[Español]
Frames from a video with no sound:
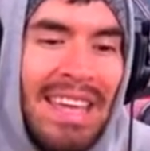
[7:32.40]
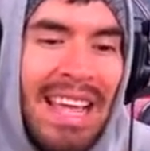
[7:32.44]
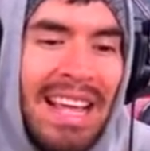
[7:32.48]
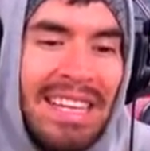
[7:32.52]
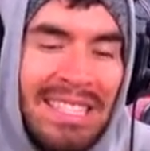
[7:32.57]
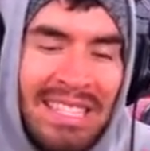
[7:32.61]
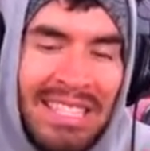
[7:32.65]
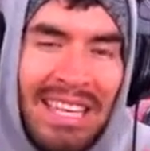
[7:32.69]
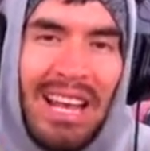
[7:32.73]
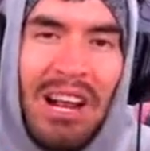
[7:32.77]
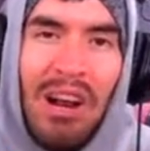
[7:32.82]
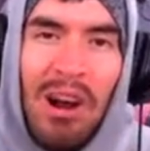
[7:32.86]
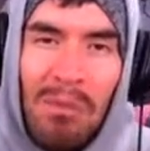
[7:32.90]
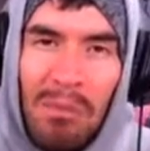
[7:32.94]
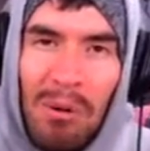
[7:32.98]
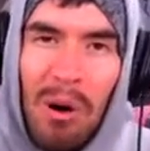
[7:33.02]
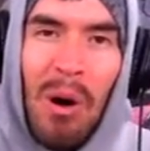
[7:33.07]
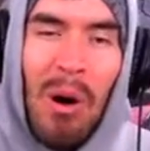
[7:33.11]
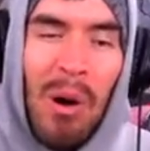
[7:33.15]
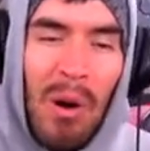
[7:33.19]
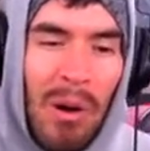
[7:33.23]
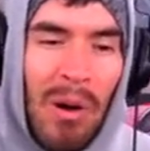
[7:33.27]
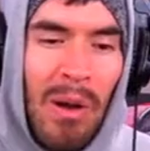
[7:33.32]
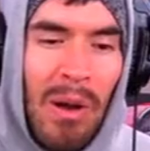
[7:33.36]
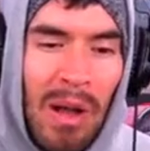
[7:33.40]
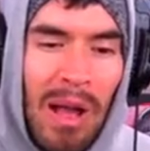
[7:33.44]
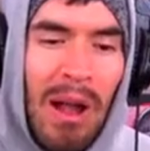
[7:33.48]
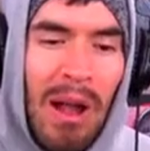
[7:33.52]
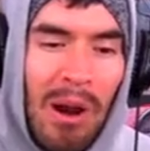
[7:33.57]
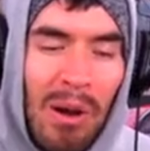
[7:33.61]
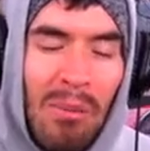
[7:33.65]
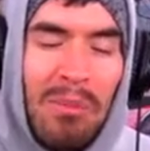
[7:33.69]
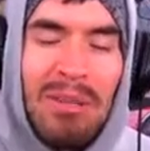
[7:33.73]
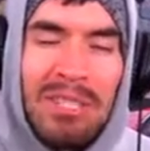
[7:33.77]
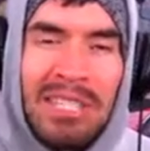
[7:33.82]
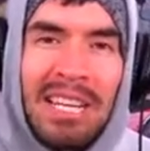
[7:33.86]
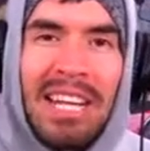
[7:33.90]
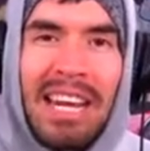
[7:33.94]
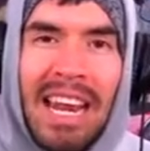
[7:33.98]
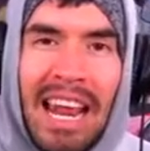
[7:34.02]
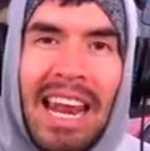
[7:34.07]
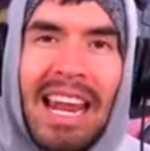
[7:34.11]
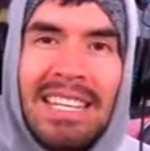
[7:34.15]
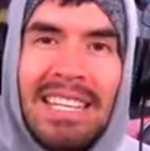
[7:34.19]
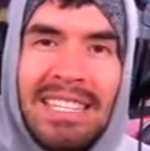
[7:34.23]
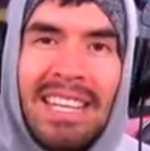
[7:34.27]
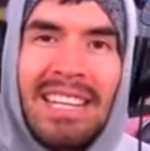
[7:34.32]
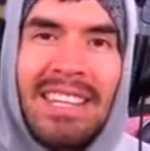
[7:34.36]
Y así es como cómo se
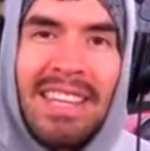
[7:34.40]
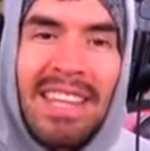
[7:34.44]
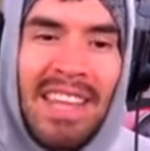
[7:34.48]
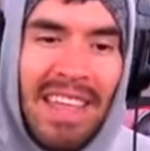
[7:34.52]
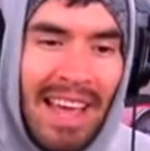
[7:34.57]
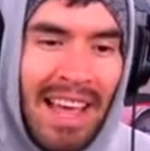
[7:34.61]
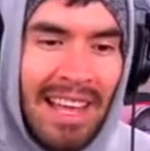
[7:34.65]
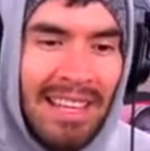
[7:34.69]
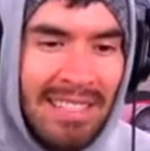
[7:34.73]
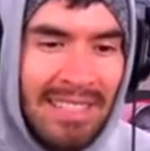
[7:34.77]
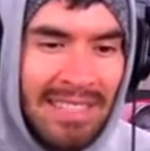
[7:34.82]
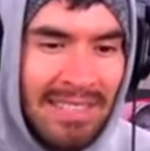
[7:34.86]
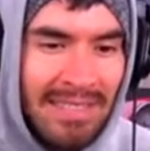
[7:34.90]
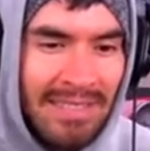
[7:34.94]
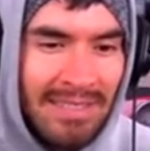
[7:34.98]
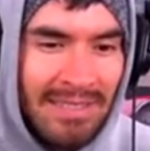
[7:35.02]
crean las sandías.